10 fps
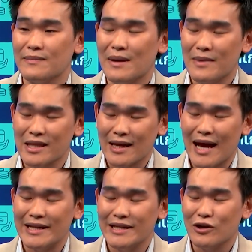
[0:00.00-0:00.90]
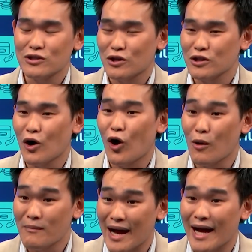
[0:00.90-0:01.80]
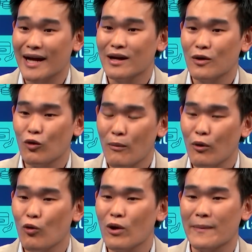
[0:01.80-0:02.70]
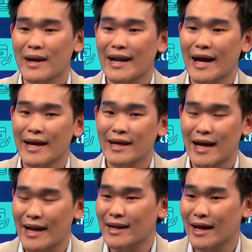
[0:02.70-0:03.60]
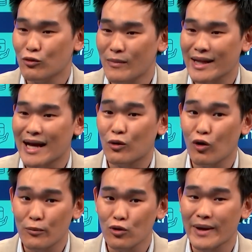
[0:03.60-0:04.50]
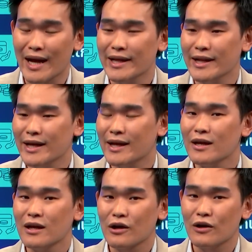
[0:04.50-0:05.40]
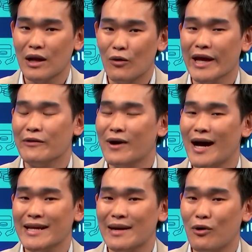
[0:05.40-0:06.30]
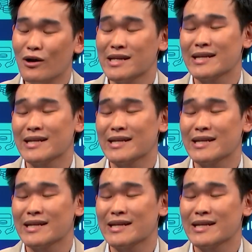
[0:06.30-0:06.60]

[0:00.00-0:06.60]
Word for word: ะสำหรับมาตรการที่กสทชออกมา ควบคู่กับการให้การอนุมัติการควบรวมครั้งนี้เนี่ยเราเห็นว่ายัง